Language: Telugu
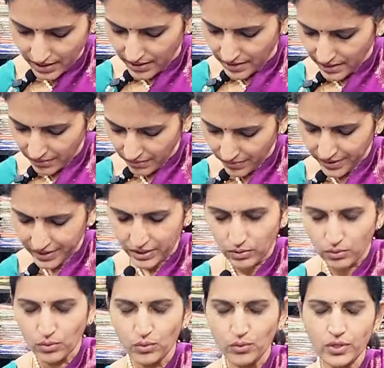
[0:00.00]
డిఫరెంట్
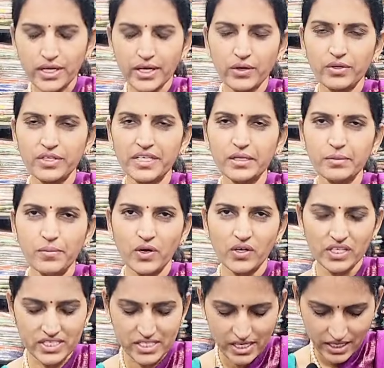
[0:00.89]
ఊరికే రొటీన్
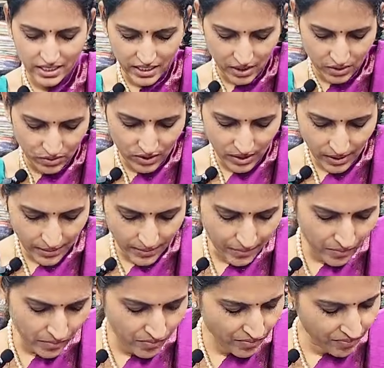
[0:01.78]
బార్డర్స్లా కాకుండా
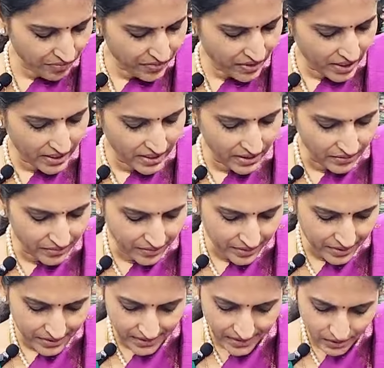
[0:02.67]

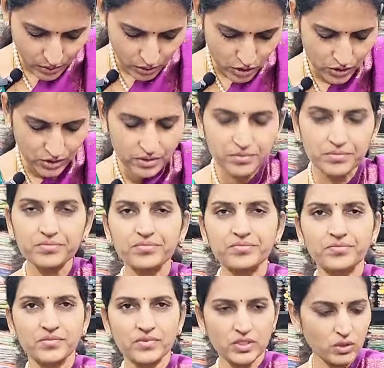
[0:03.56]
కొంచెం
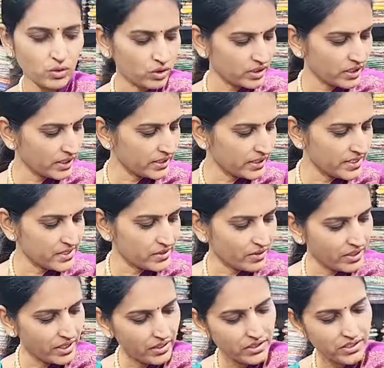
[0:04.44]
కొత్తగా
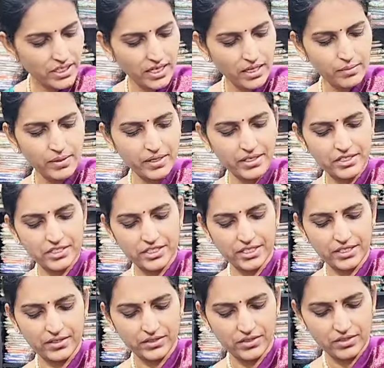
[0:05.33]
తీసుకున్నారు చాలా బాగా
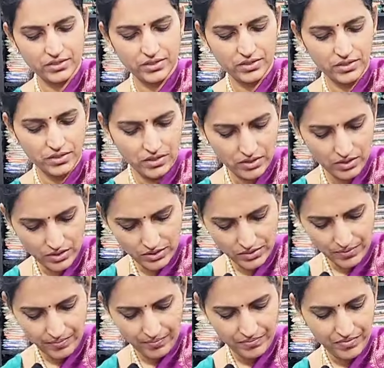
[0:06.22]
ఇచ్చారు
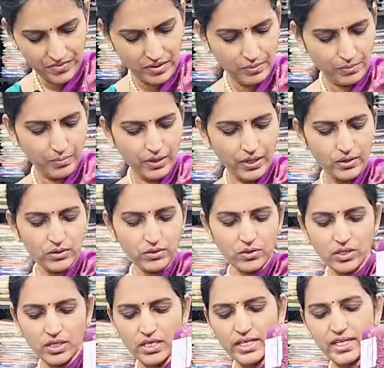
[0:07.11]
పళ్ళు
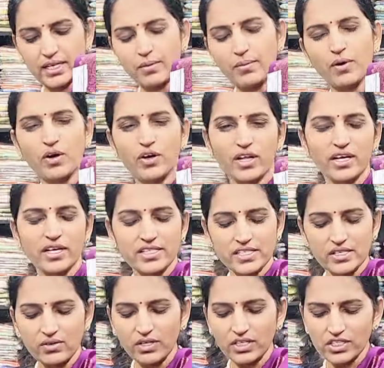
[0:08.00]
ఇంకా
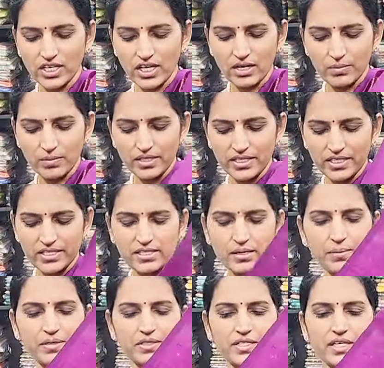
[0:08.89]
బార్డర్లెస్సి కూడా చాలామంది
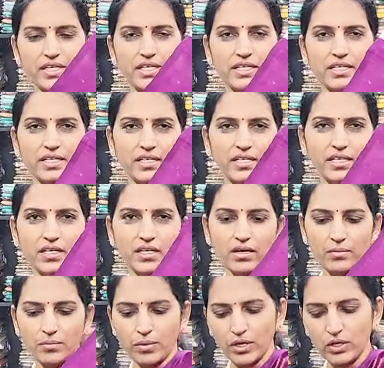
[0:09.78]
ఇష్టపడతారండి
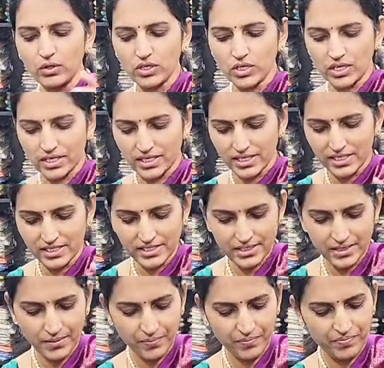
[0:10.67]
పళ్ళు కాంట్రాస్ట్
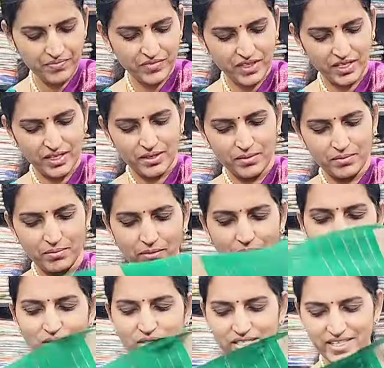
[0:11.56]

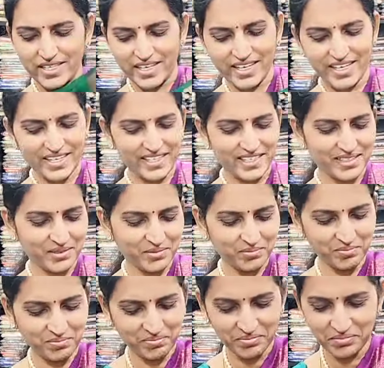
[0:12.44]
బ్లౌజ్ గ్రీన్
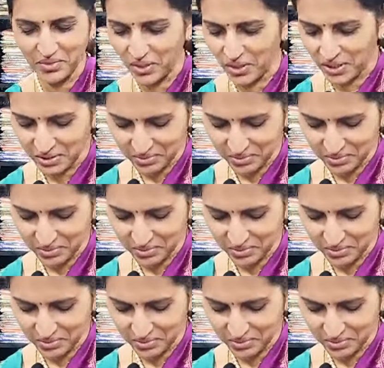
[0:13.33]
బా